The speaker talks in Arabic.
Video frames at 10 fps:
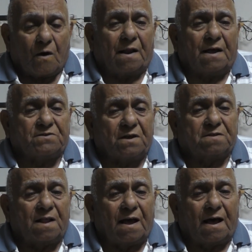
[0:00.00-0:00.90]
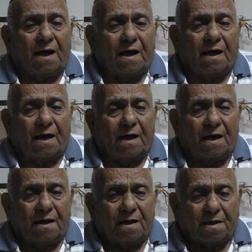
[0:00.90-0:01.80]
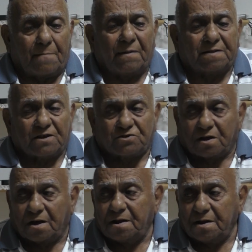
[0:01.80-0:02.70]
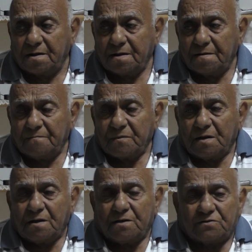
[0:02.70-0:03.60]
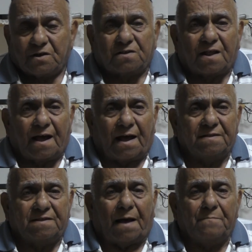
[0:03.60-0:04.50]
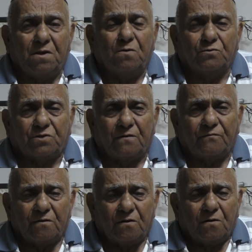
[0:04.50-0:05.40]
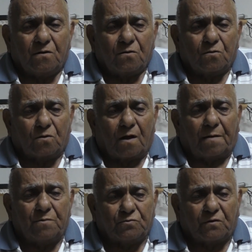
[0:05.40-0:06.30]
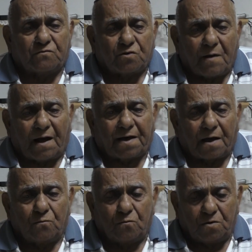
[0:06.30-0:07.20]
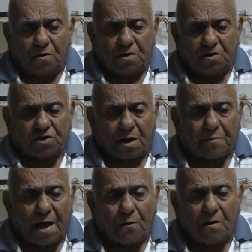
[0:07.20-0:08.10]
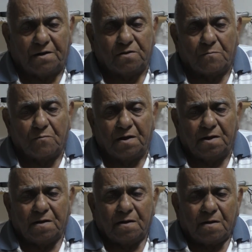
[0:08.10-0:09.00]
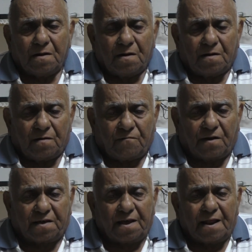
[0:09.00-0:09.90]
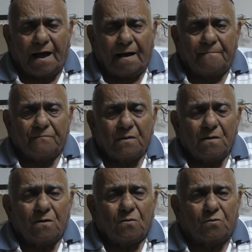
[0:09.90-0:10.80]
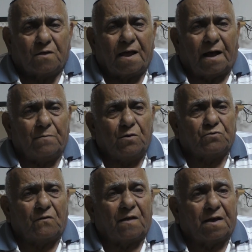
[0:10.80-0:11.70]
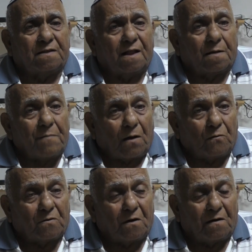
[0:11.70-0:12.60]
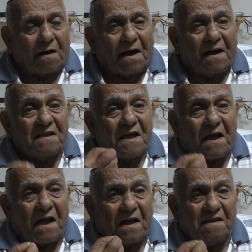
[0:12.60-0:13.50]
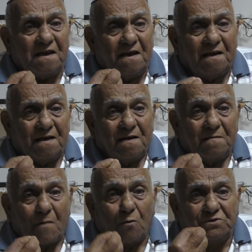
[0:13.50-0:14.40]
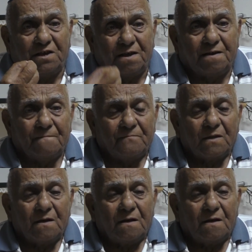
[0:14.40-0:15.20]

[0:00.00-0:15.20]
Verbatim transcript: وانا صرت لا كملت اشتغل صرت لا عندي عمي يوسف قلت له عمي يوسف ما كانوا يشرب قهوه عند امي في القينا قلت يا إيه عمي يوسف لقيت لك بحوره حاليه حاليه موزي